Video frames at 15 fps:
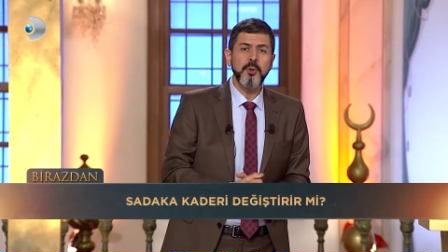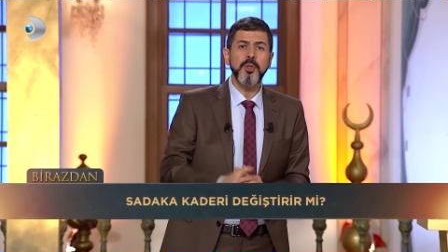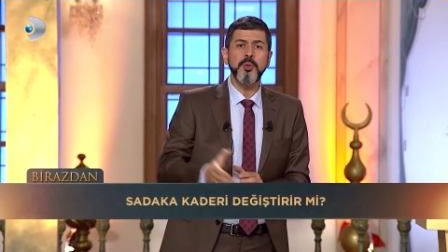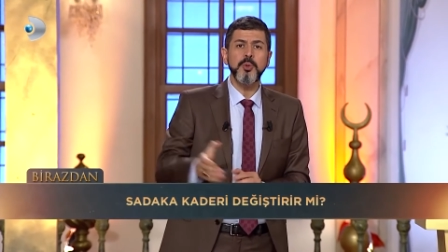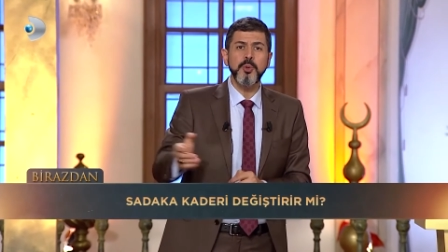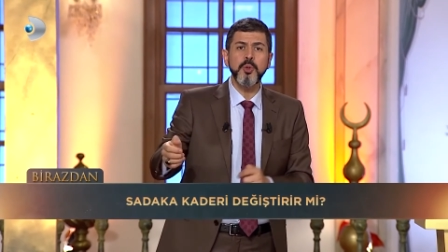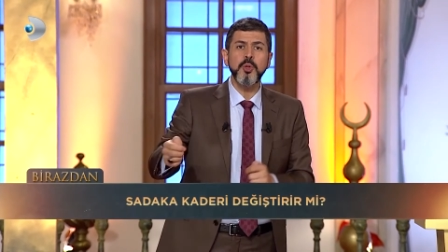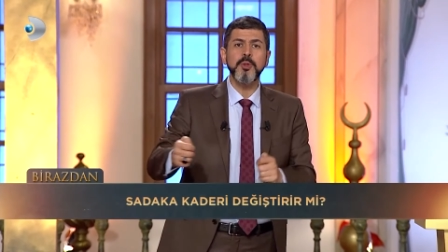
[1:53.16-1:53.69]
Böyle
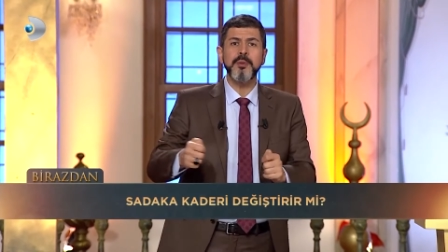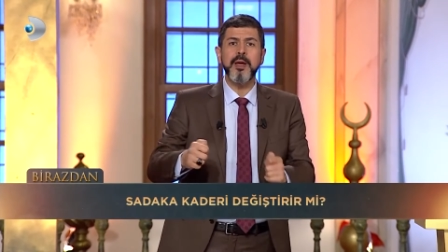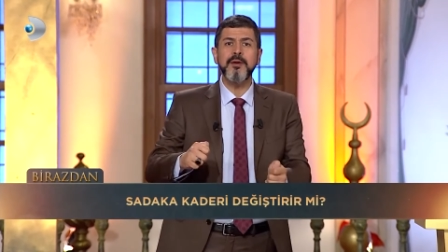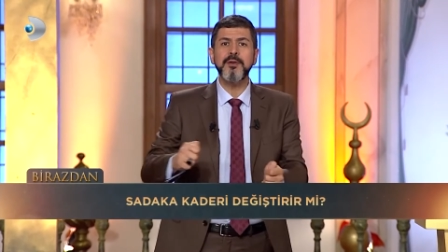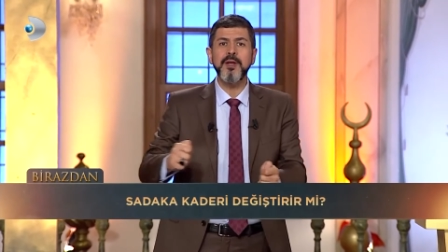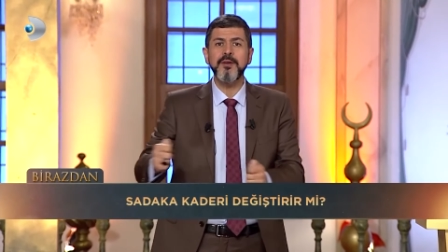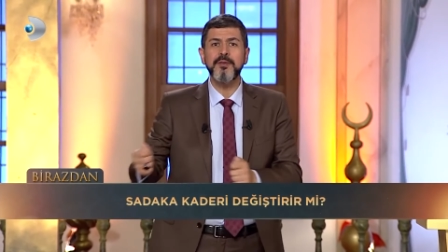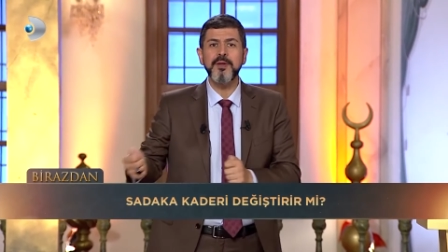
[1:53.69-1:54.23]
yürüyorum
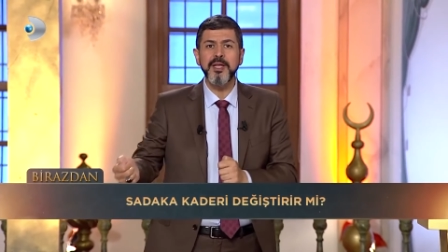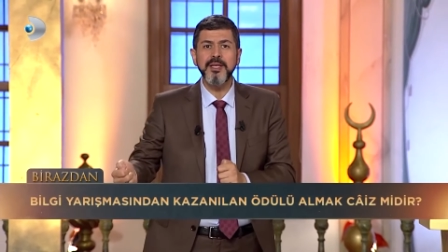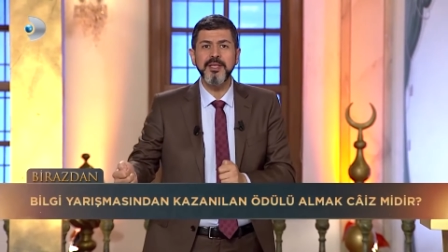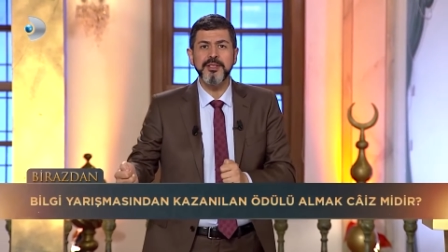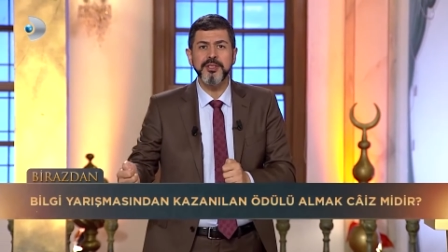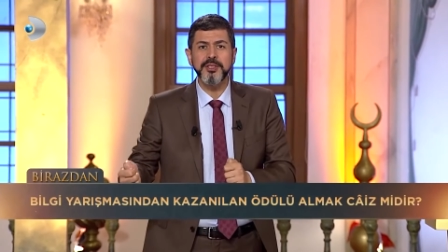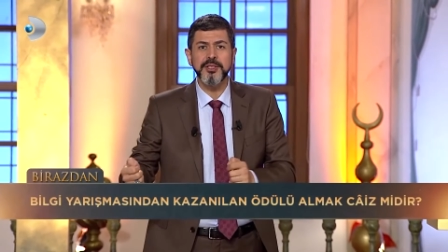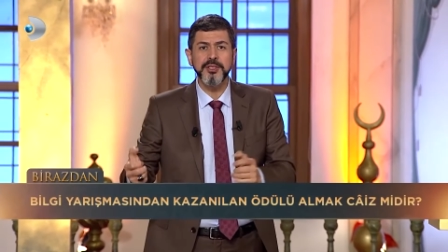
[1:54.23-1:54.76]
evrak falan
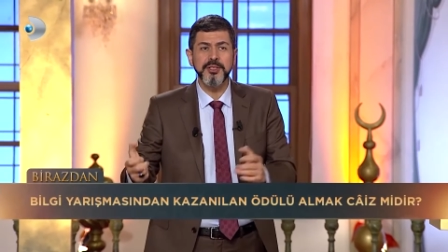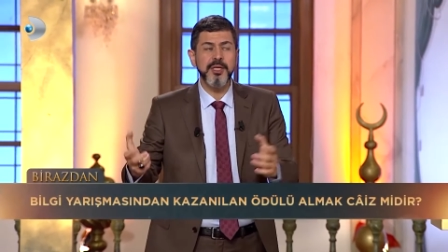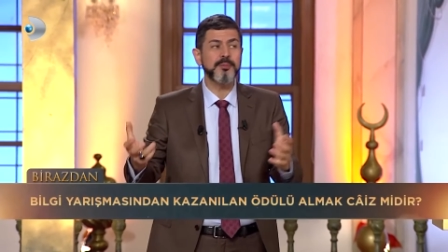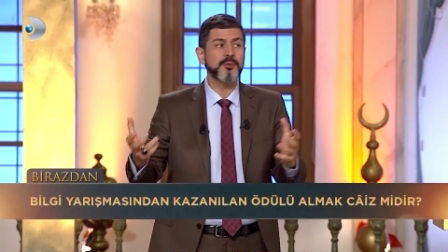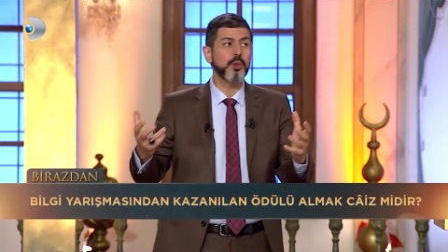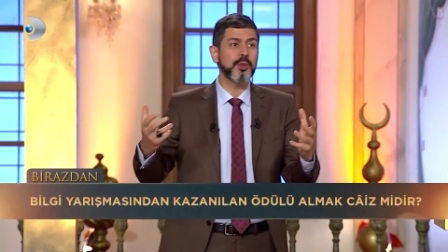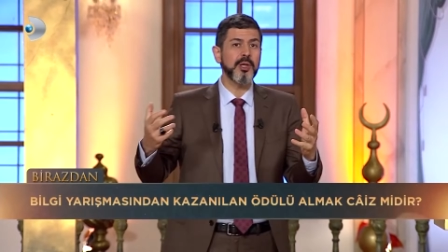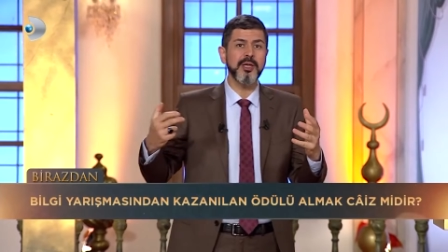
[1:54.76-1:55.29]

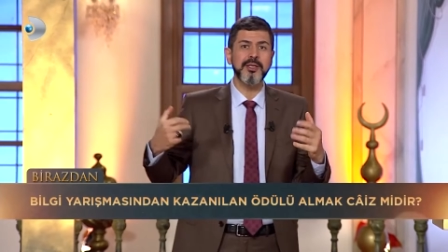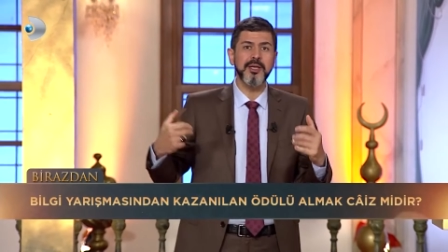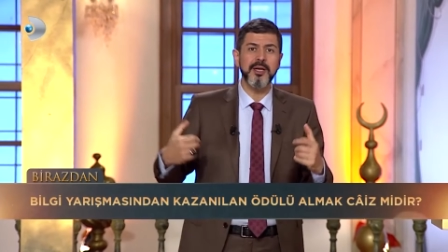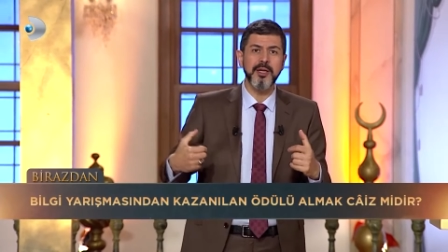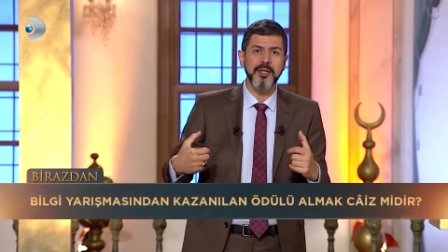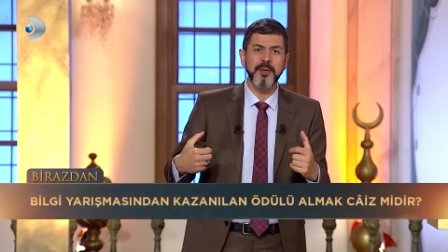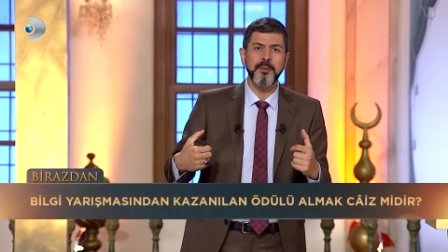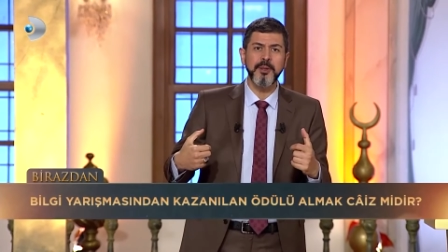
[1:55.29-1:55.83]
yetiştireceğim. Sokakta
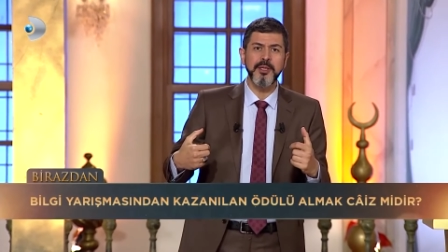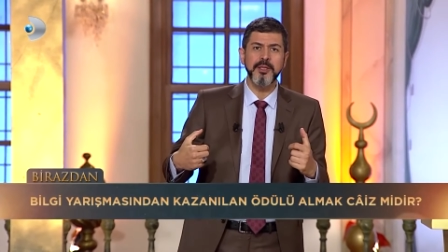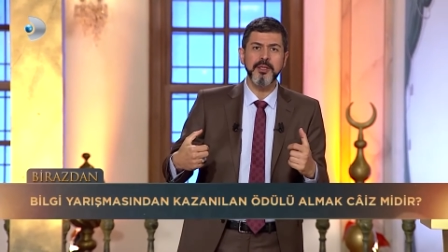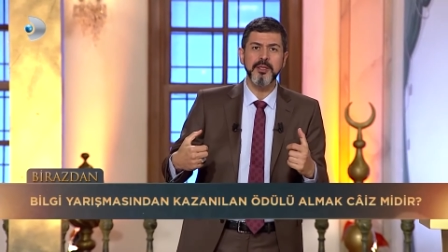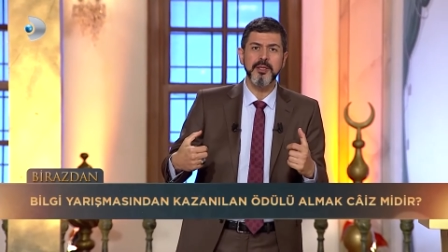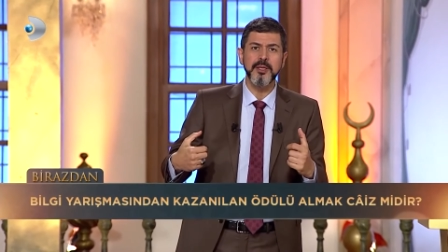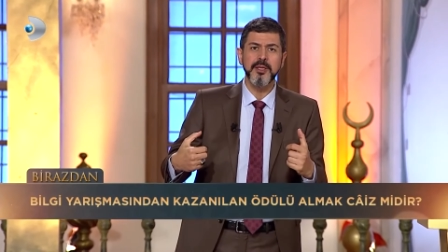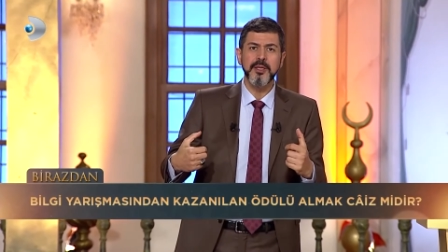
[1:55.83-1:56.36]
kalabalık.
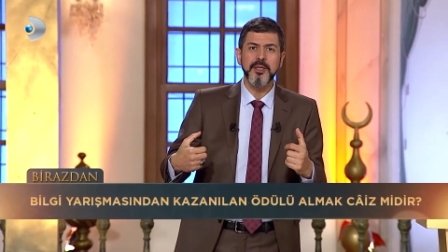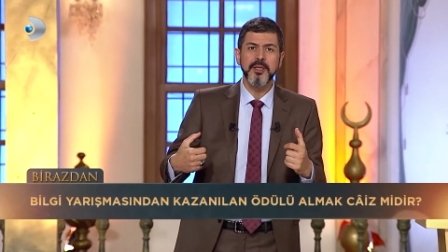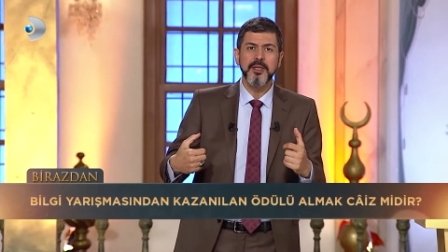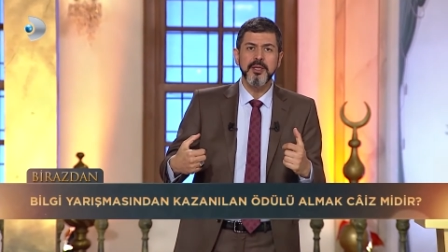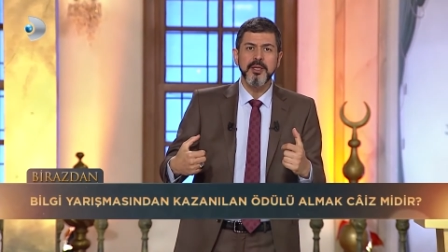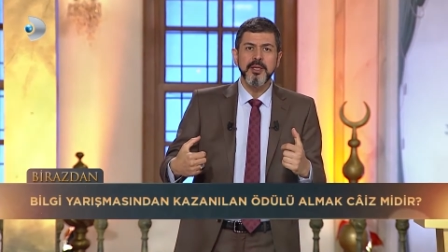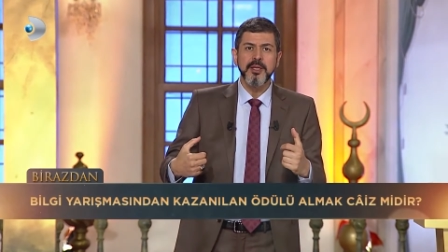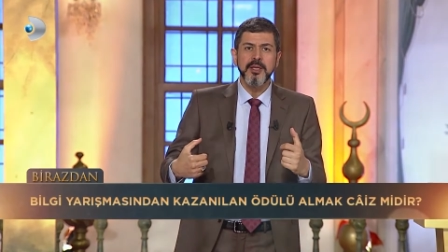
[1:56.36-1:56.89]

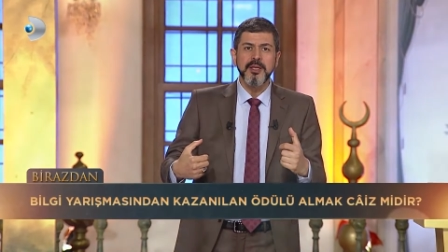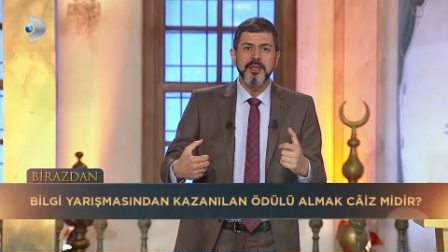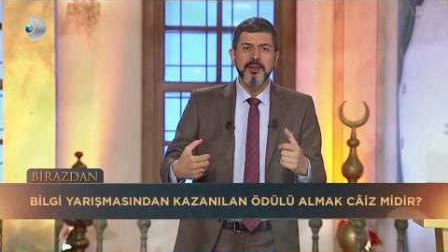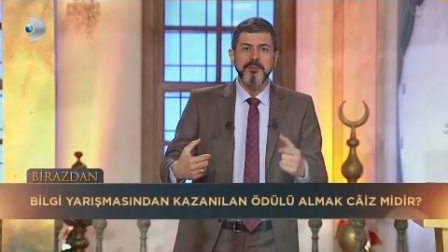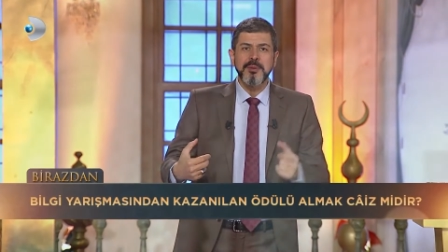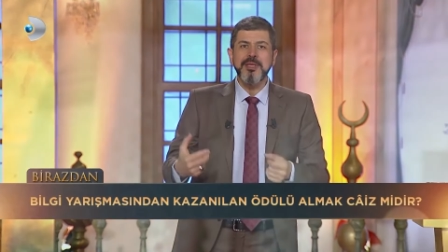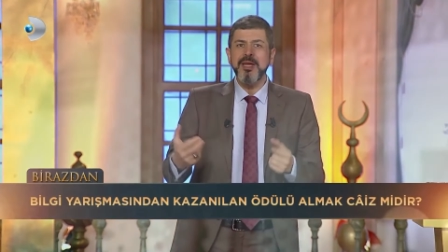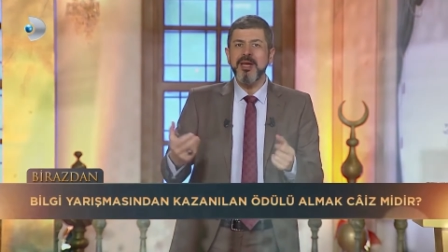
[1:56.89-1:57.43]

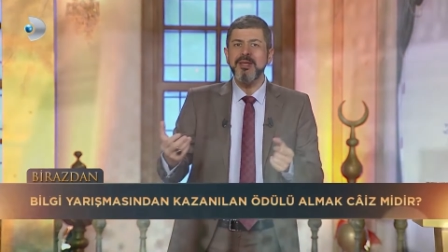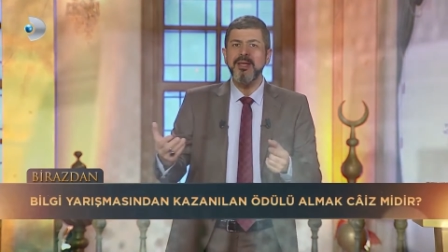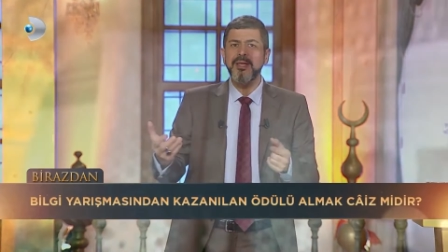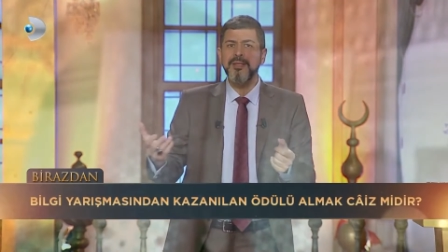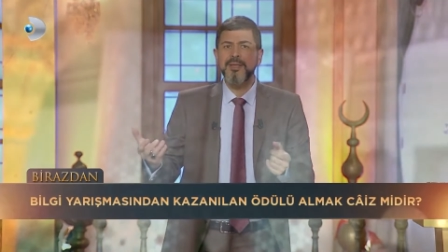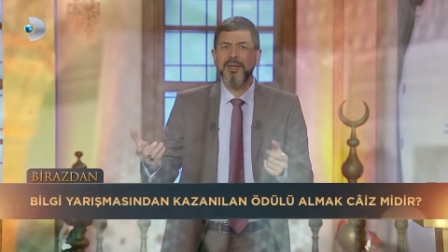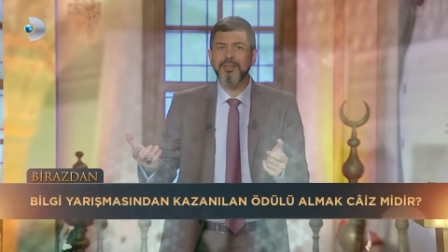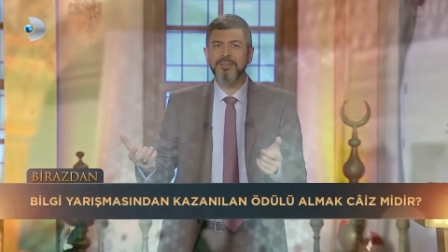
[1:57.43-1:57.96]
Bir
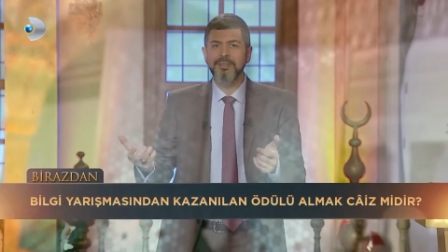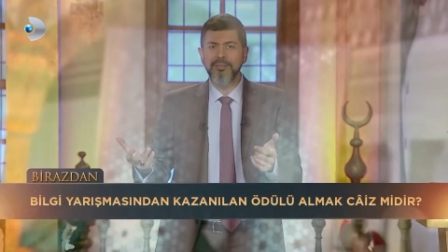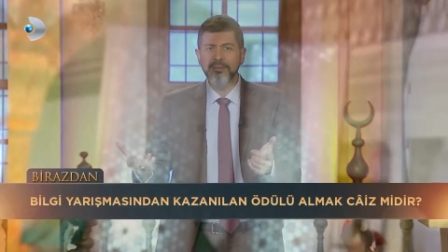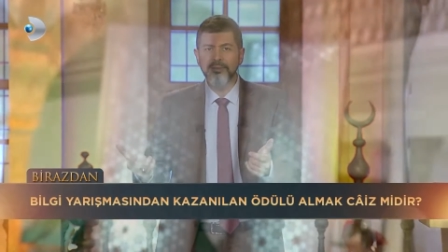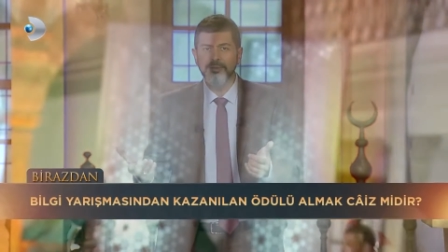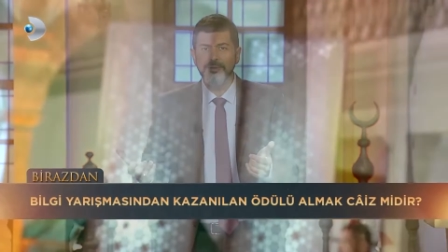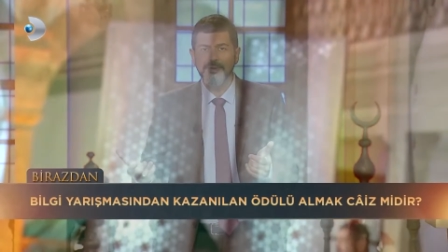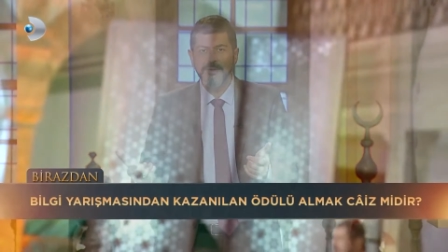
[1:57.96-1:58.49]
tane kadın